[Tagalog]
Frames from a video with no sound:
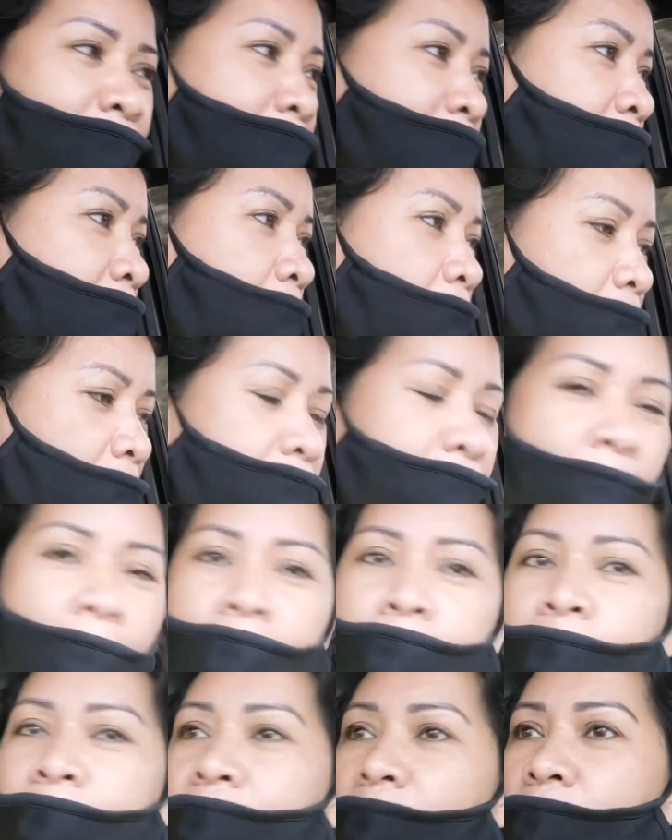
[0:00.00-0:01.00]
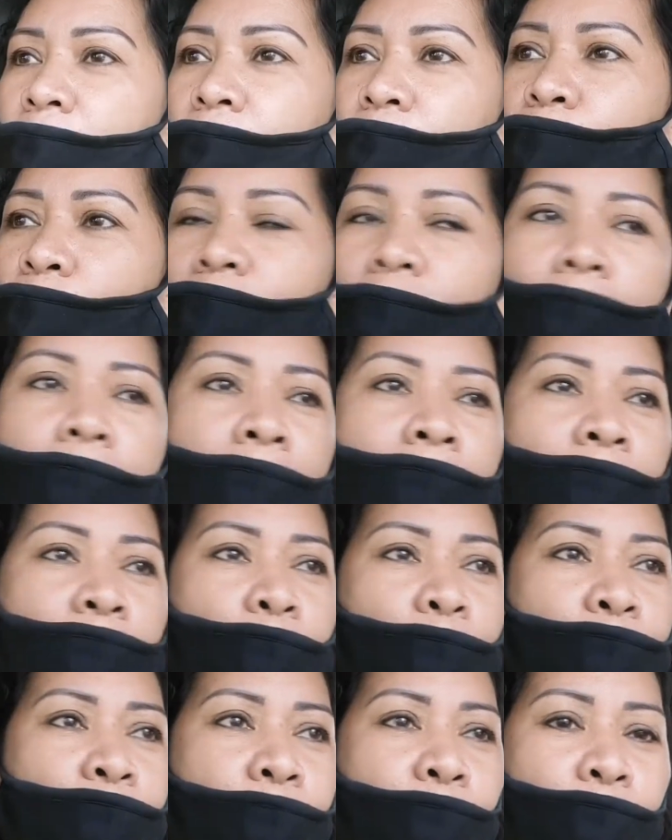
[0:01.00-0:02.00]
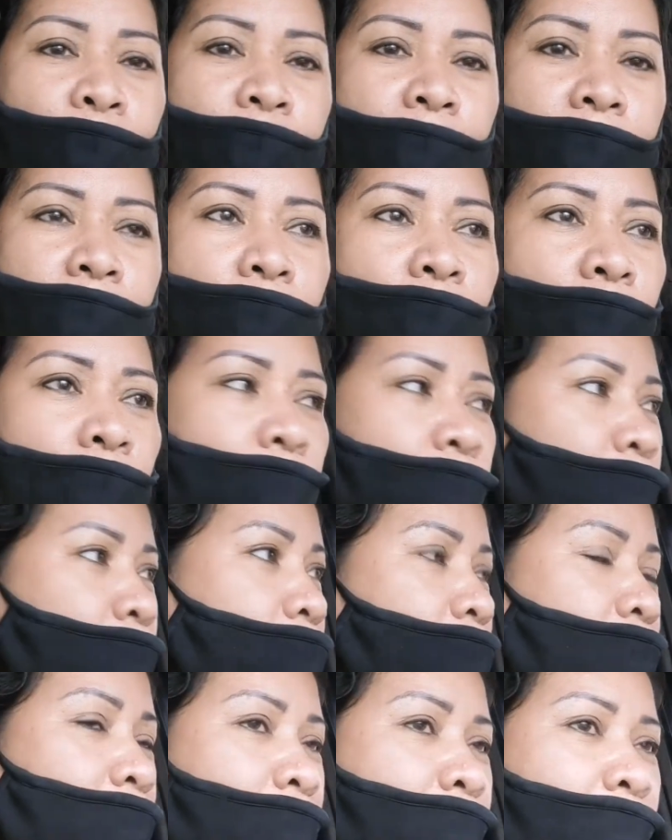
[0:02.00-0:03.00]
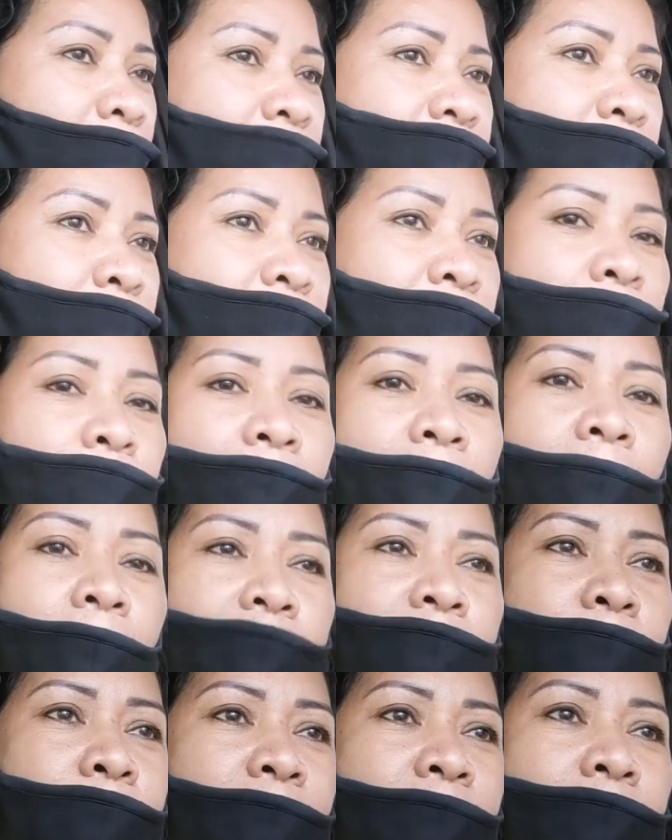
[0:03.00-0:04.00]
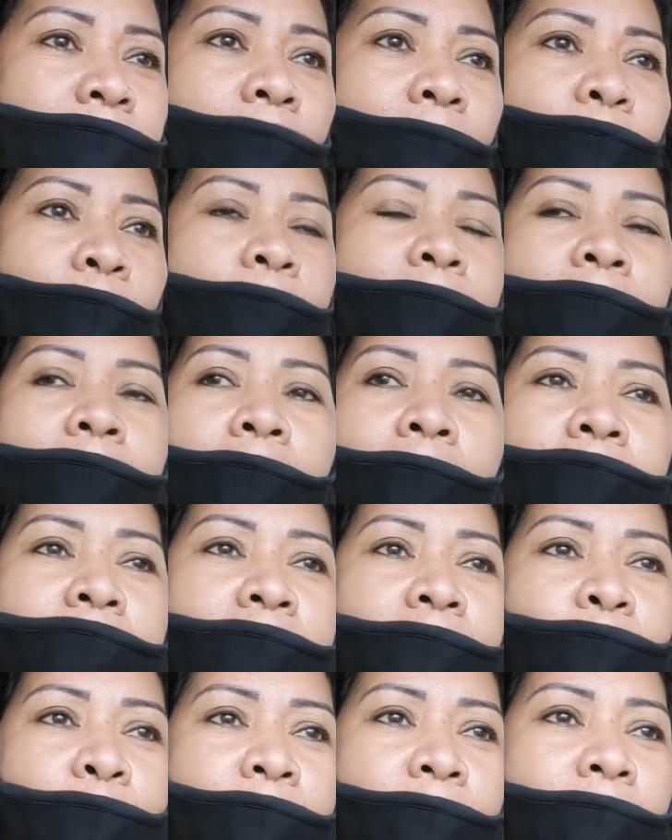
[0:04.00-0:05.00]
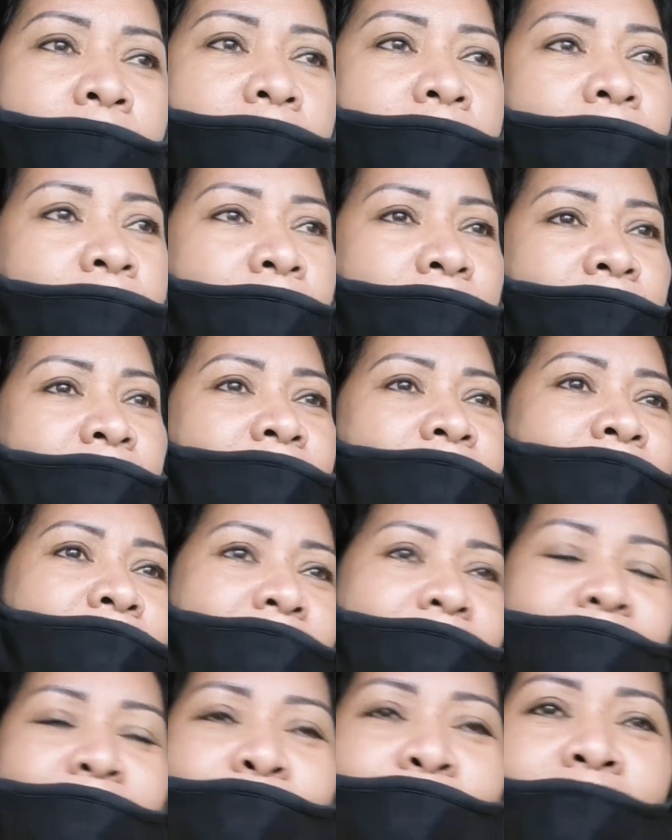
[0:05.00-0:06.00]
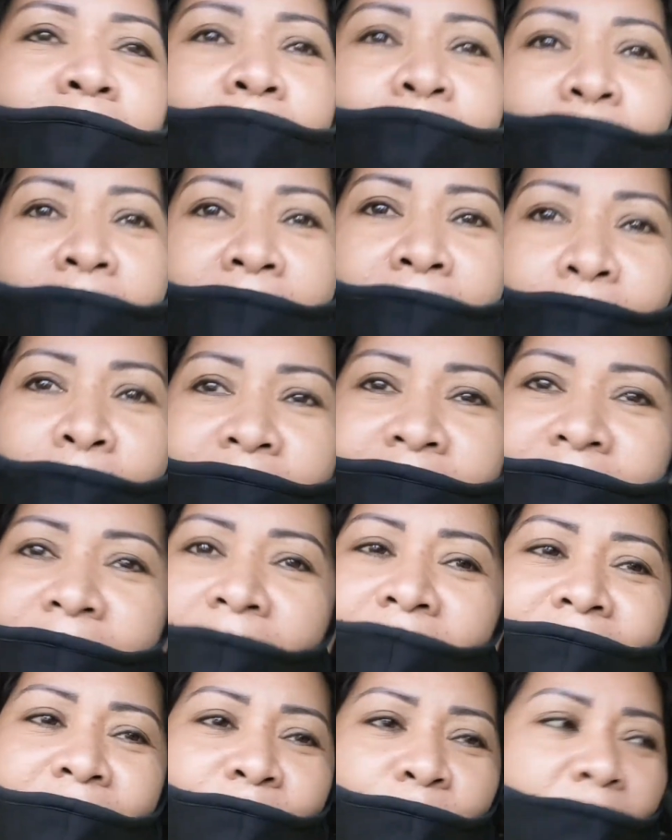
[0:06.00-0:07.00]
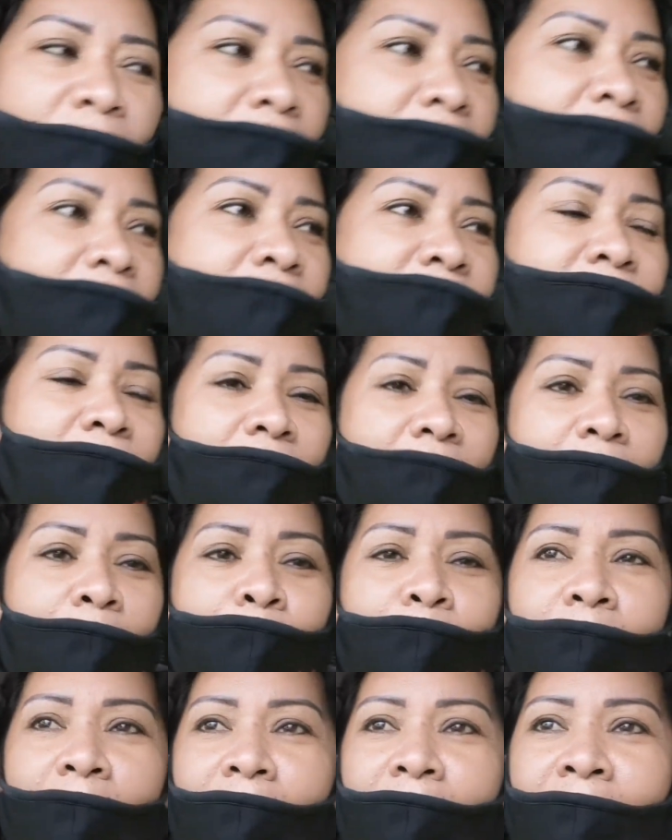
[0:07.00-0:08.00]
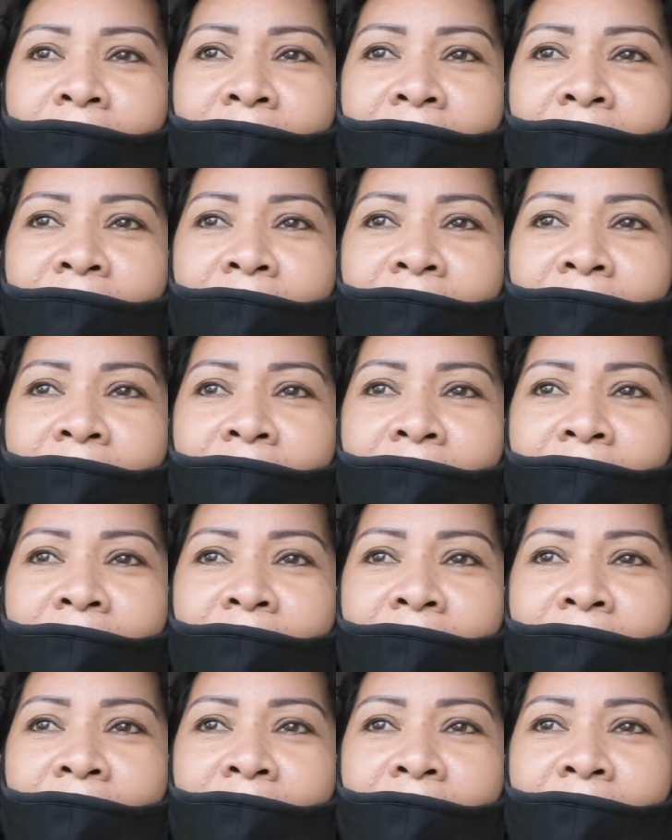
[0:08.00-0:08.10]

nakakahiya naman talaga to dahil ni doon doon dito pag sabi, baka sabihin tayo ba na sino yan tapos pag, paglabas natin walang hiya sila lang pala